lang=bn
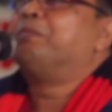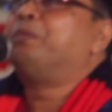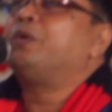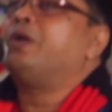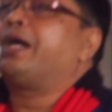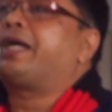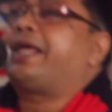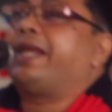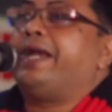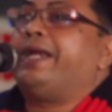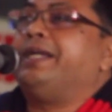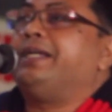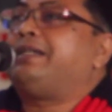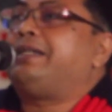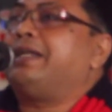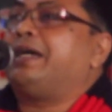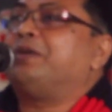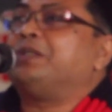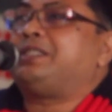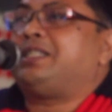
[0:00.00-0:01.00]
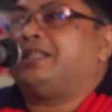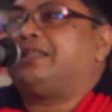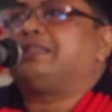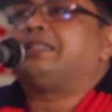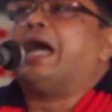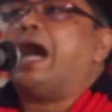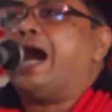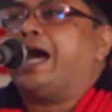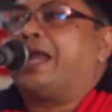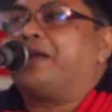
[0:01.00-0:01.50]
পুরো ক্রেডিটটা হচ্ছে
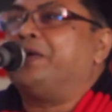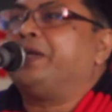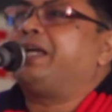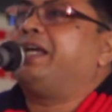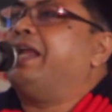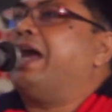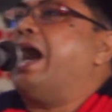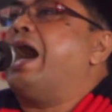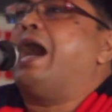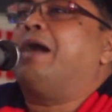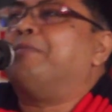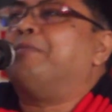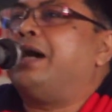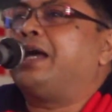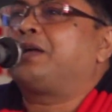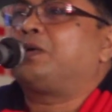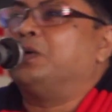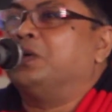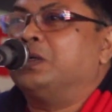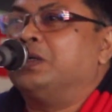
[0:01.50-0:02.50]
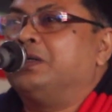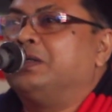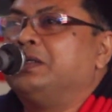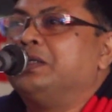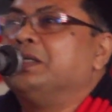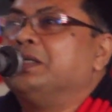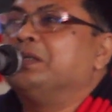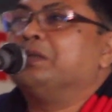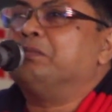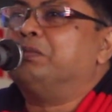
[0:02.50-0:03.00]
তার ওইখানে আমার কোনো
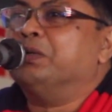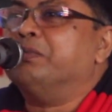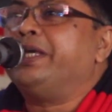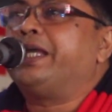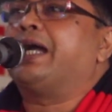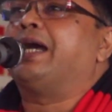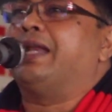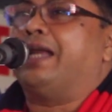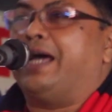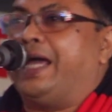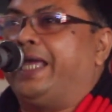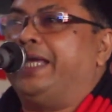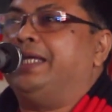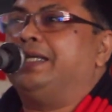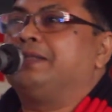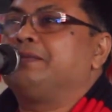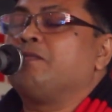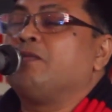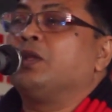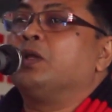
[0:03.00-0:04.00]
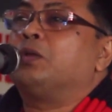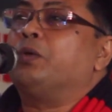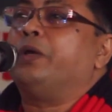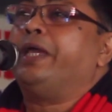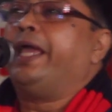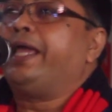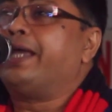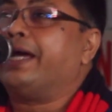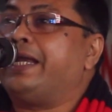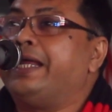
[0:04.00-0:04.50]
ভূমিকা নাই তো
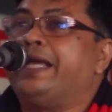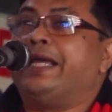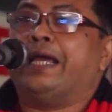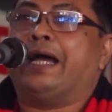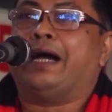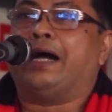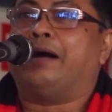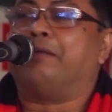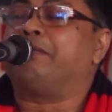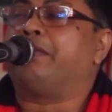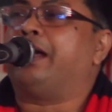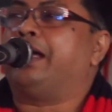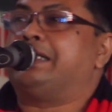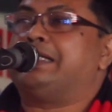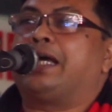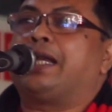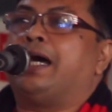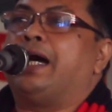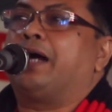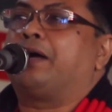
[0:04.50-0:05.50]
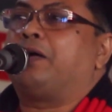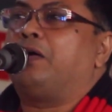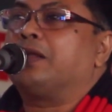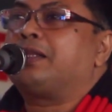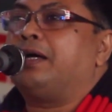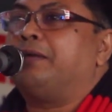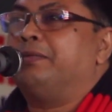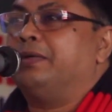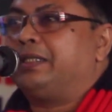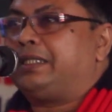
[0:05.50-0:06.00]
এইখানে আমরা যারা
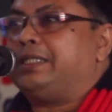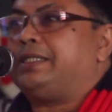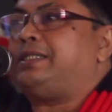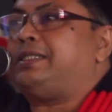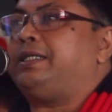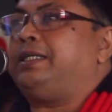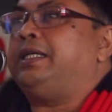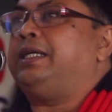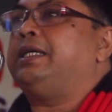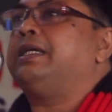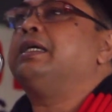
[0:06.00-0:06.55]
কথা বলতেছি